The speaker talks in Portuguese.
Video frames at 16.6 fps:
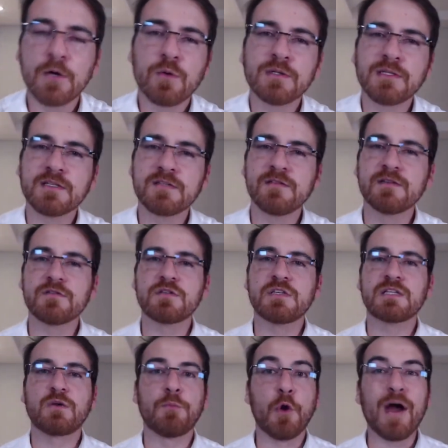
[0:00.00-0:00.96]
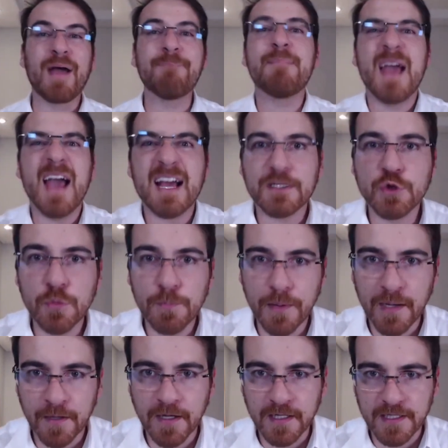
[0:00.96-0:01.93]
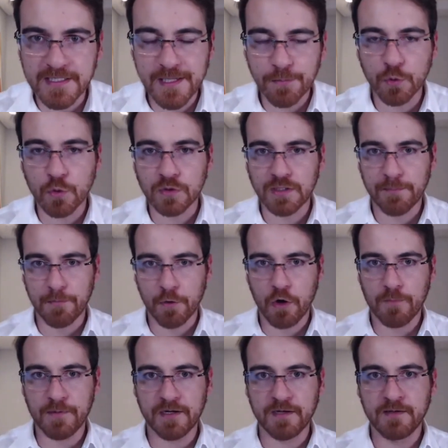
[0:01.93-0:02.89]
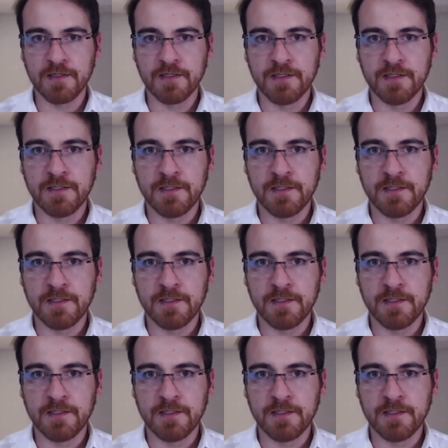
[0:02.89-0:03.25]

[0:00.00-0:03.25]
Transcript: Quantas vezes você tomou remédio para emagrecer por conta própria?